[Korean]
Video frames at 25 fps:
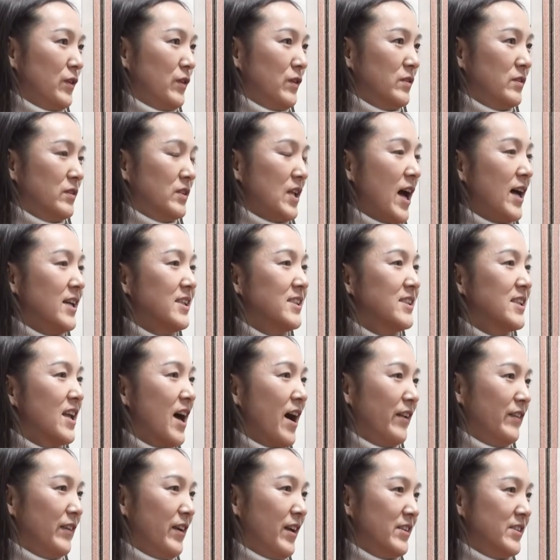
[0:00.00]
음. 다시는
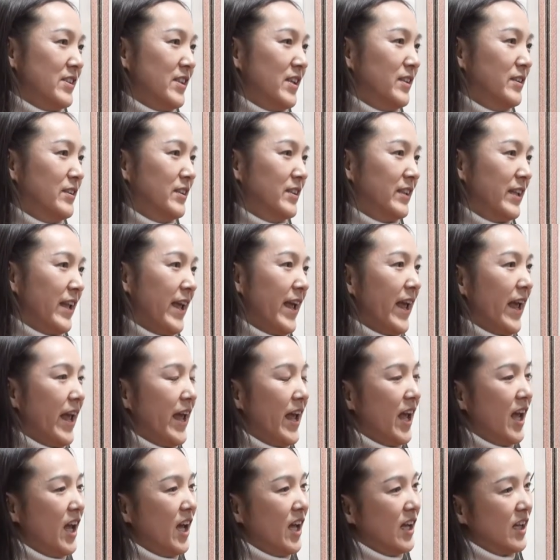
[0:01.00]
안 해야지 했는데
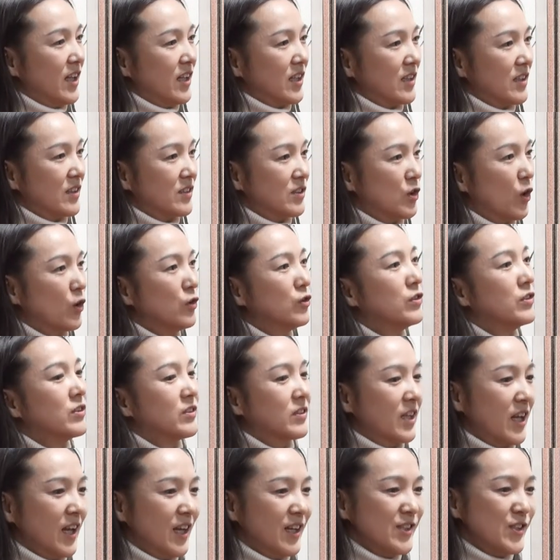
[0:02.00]

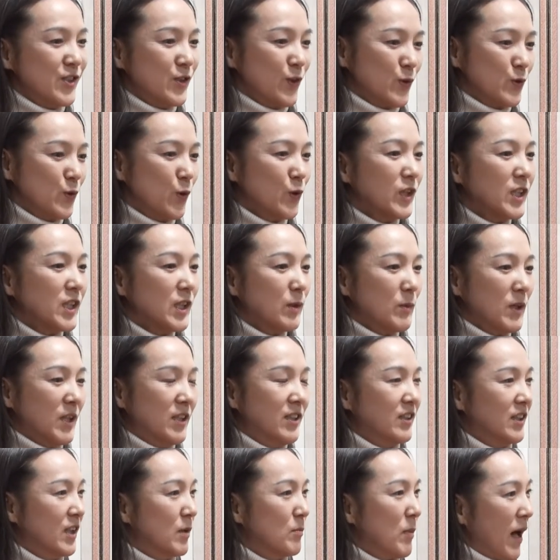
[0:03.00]
저는 개인적으로 소리 때문에
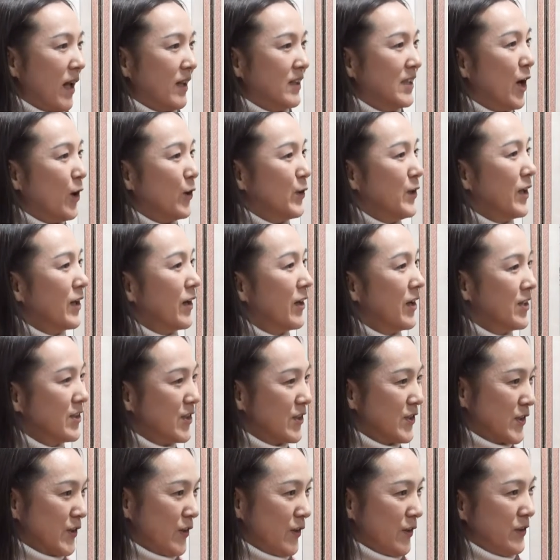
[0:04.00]
이런 게 많다고 생각을
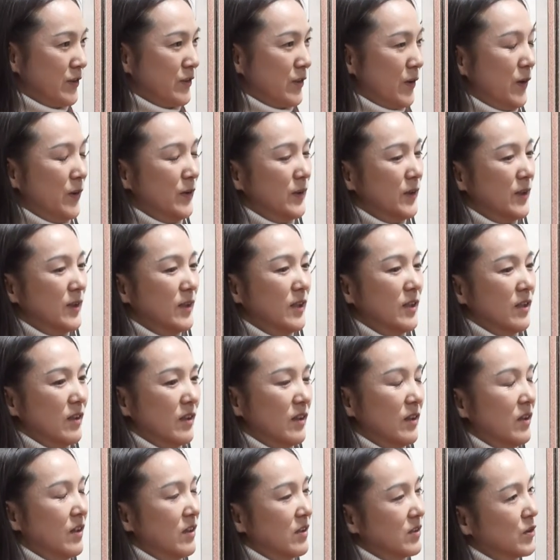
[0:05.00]
했었어요. 그래서 아.
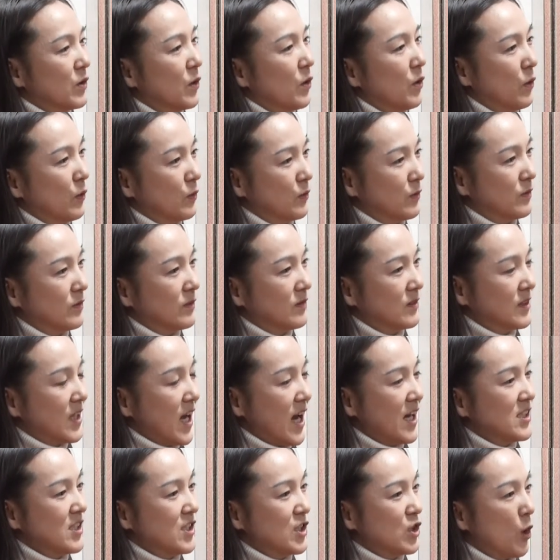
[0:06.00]
그래서
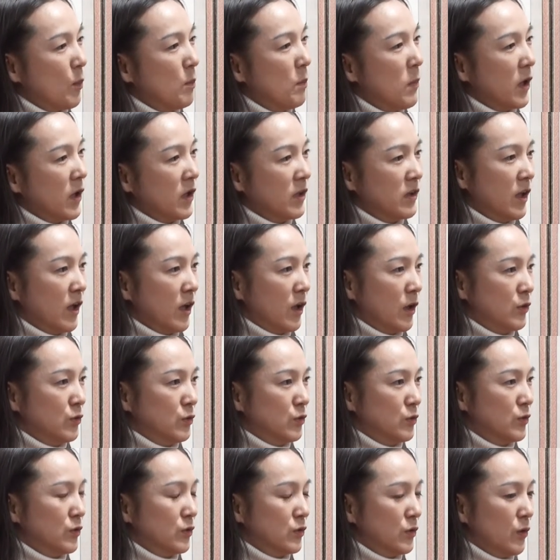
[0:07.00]
다시 접하게
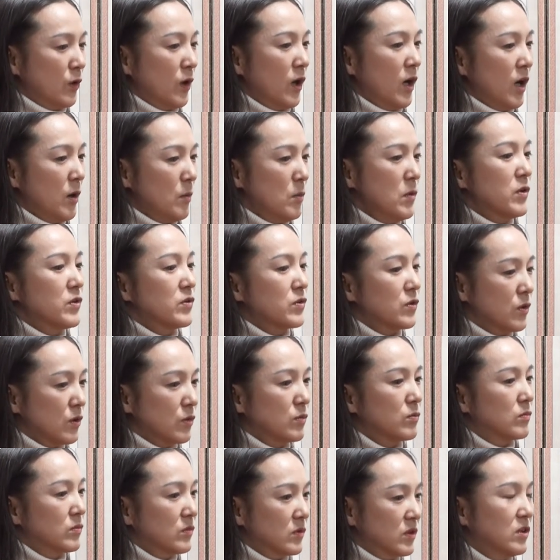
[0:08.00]
돼가지고서 하면서
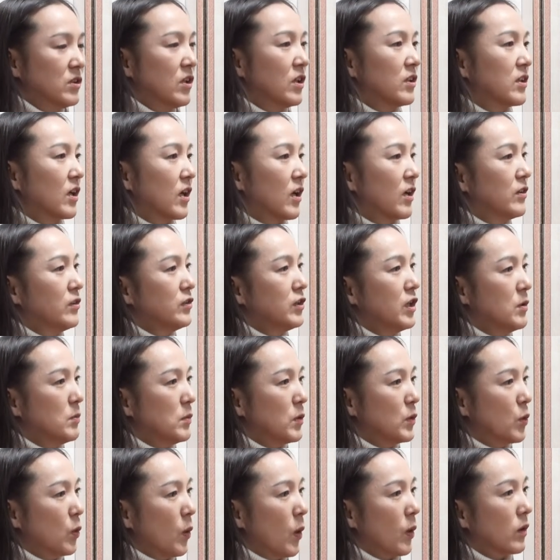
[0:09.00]
지나다가
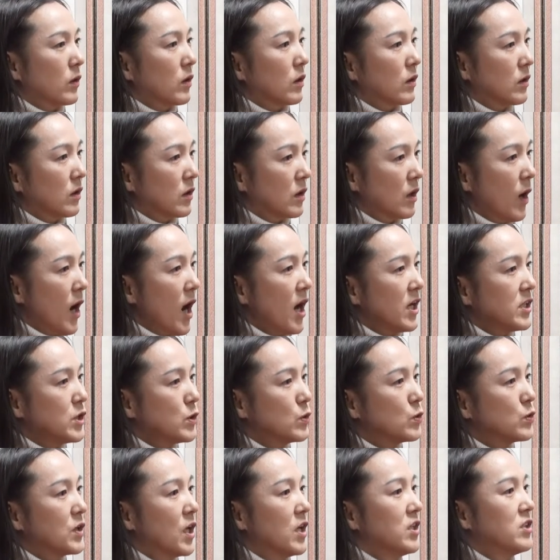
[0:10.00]
선생님이 또 그렇게
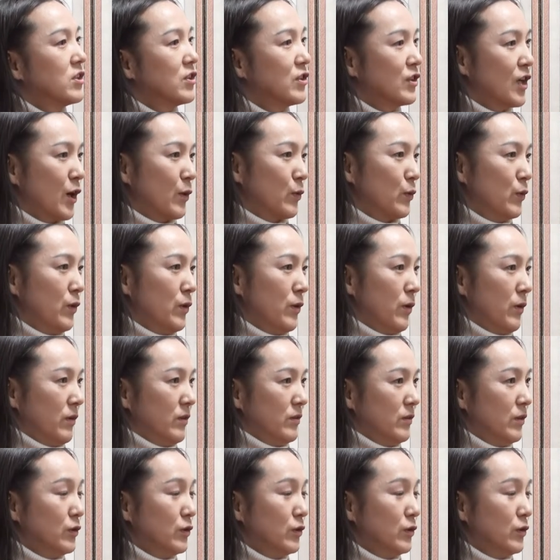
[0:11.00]
하시고 계시더라고요.